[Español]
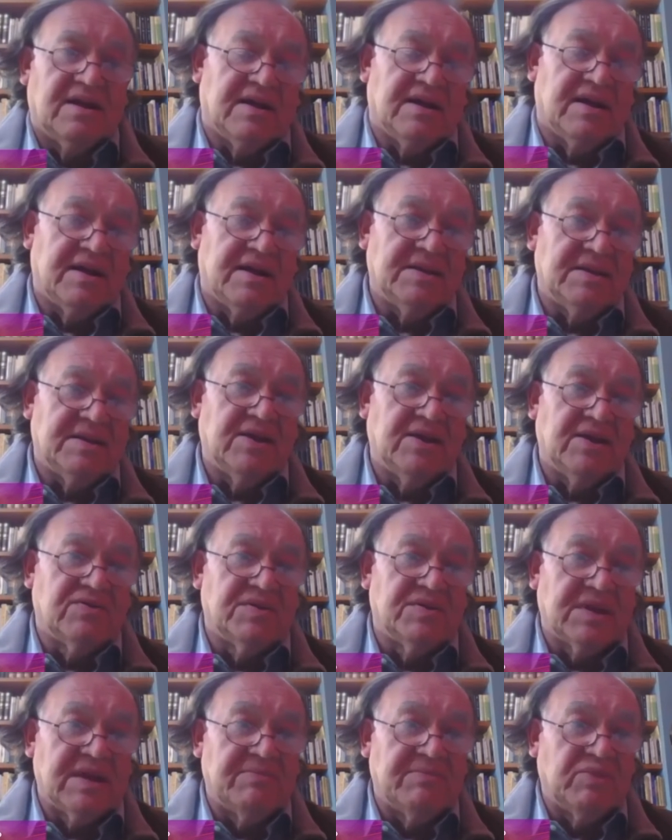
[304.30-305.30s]
a este
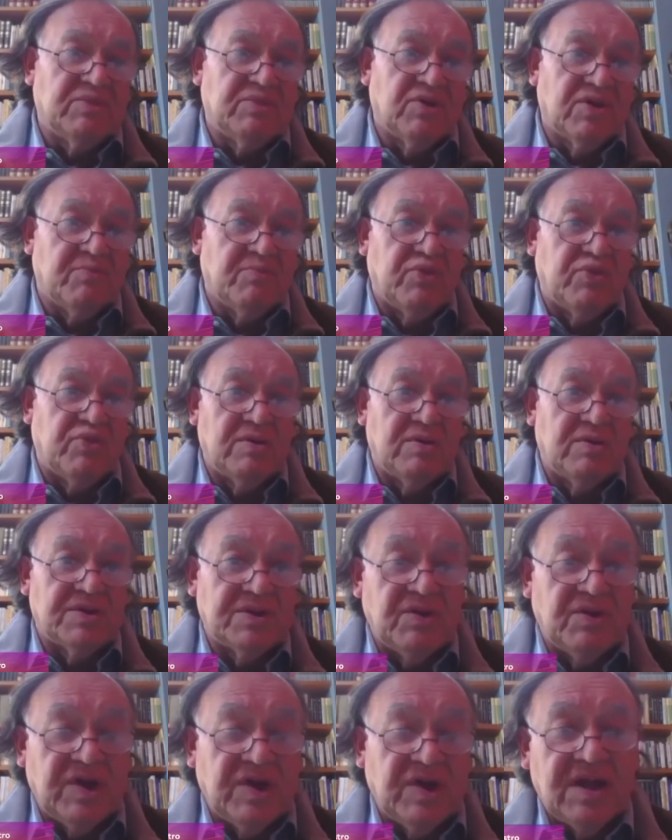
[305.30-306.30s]
concepto de
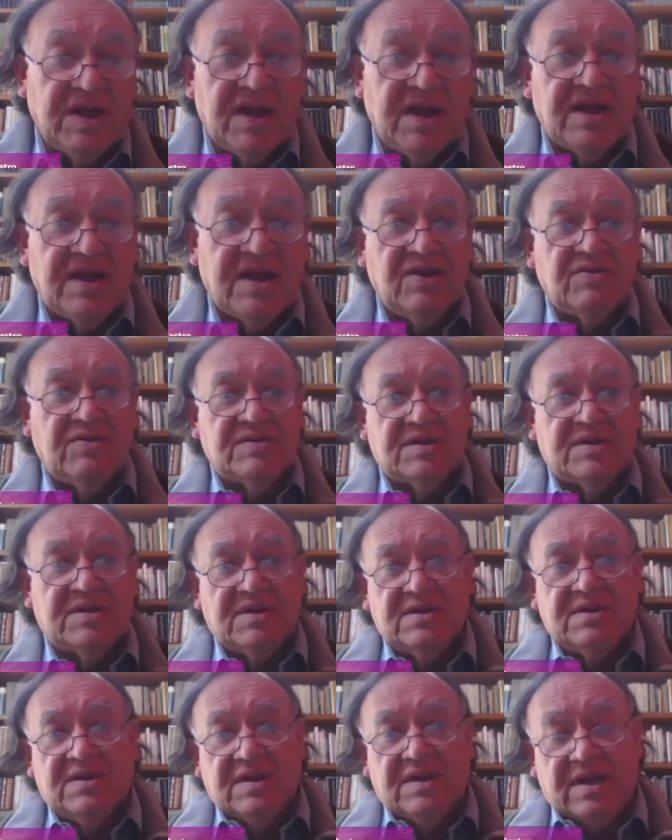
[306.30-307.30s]
pueblos originarios,
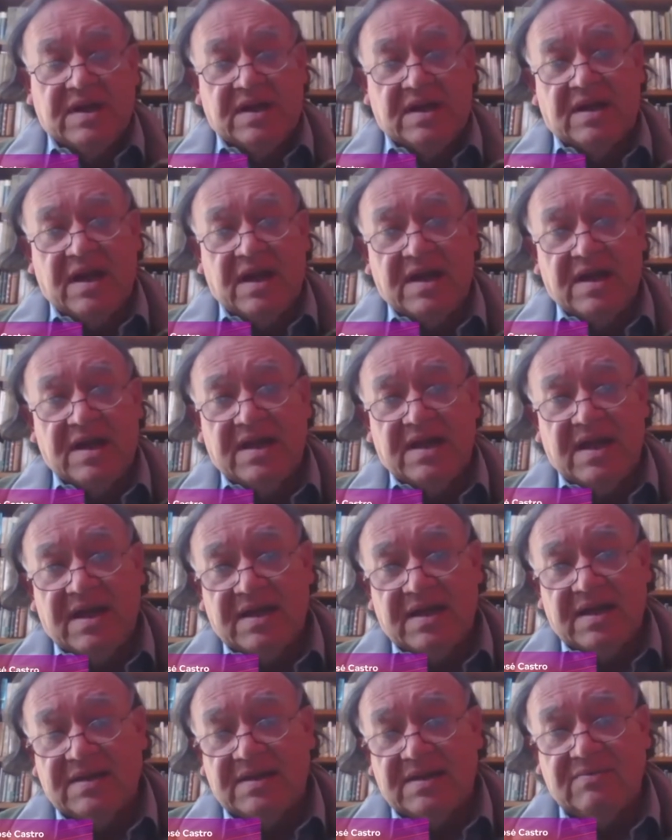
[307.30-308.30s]
que en
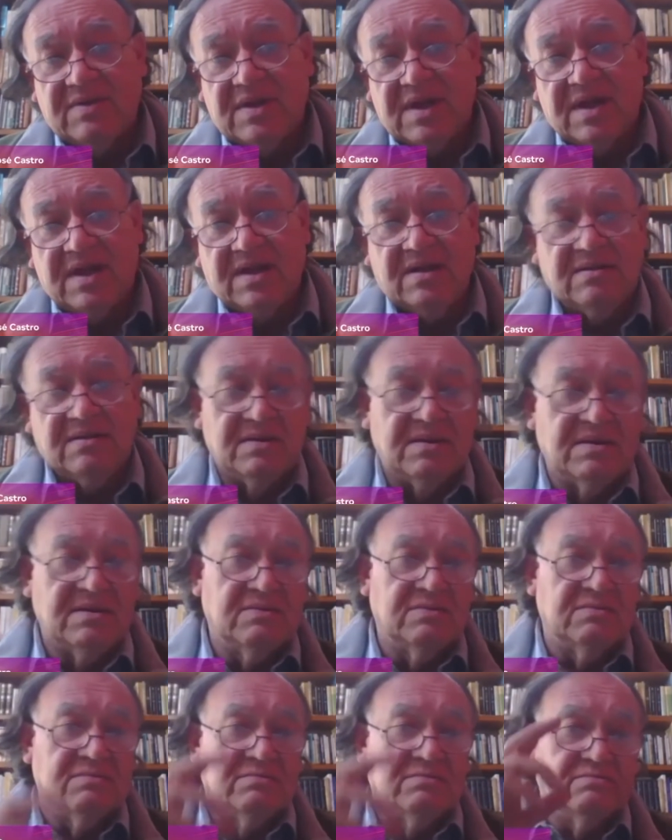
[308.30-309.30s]
realidad es, una,
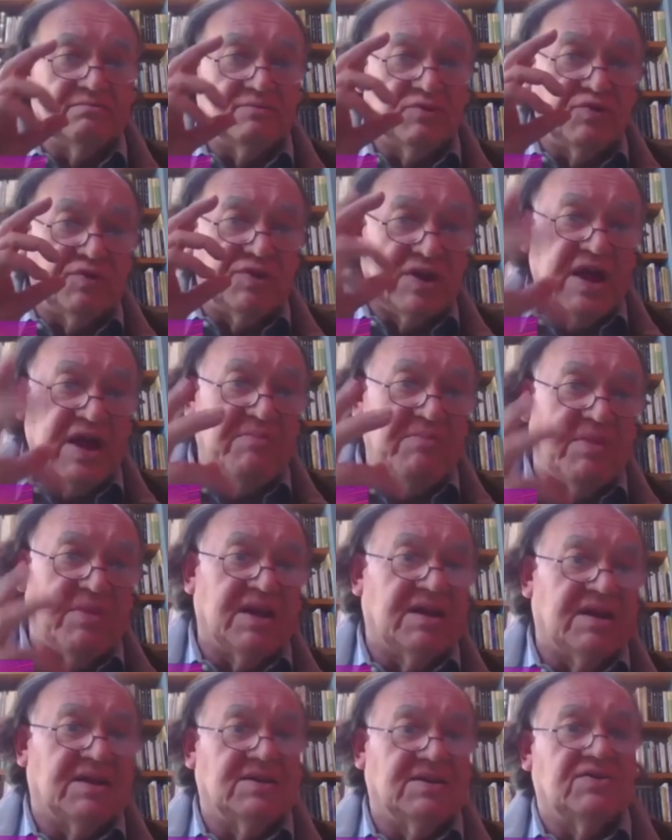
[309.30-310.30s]
es un,
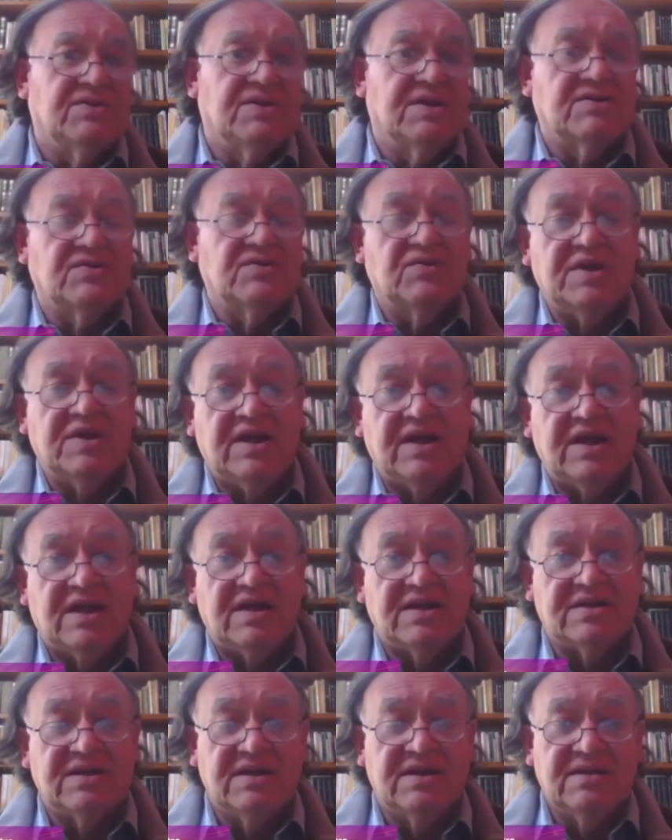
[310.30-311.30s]
tema de Naciones
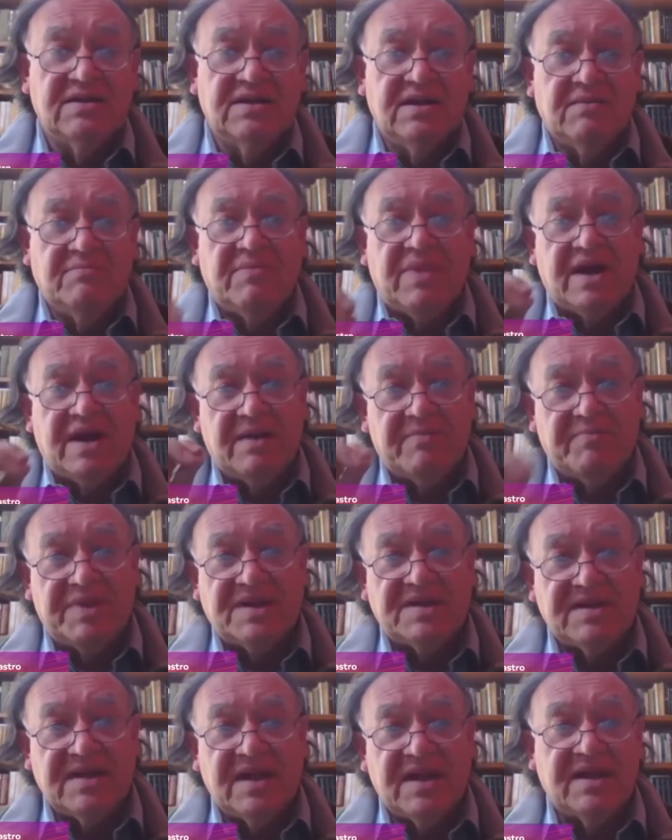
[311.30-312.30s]
Unidas para
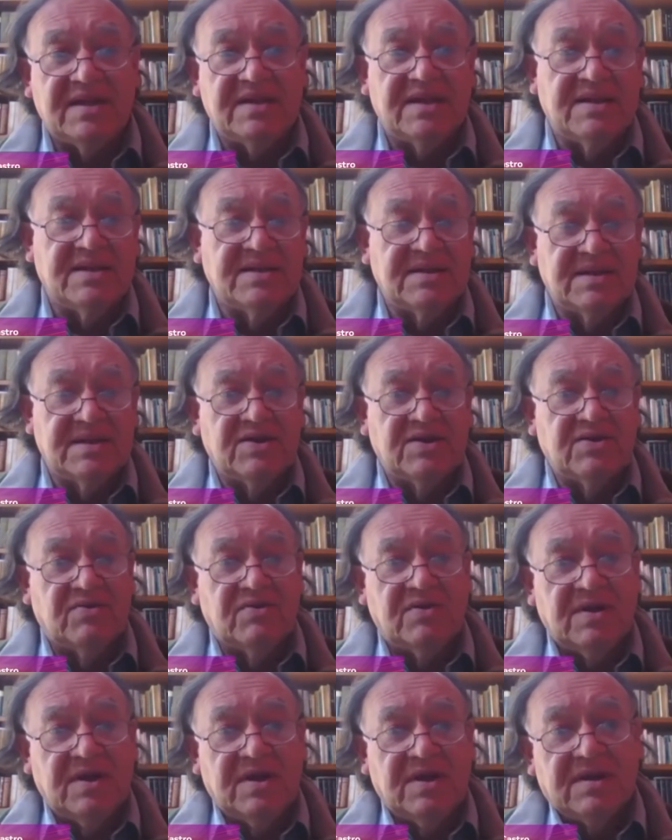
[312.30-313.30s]
prestar
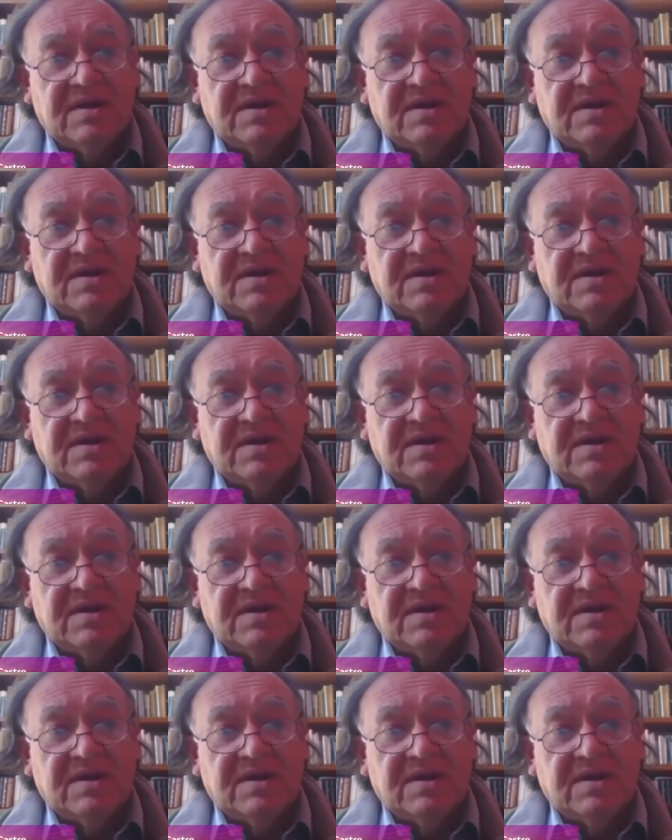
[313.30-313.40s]
atención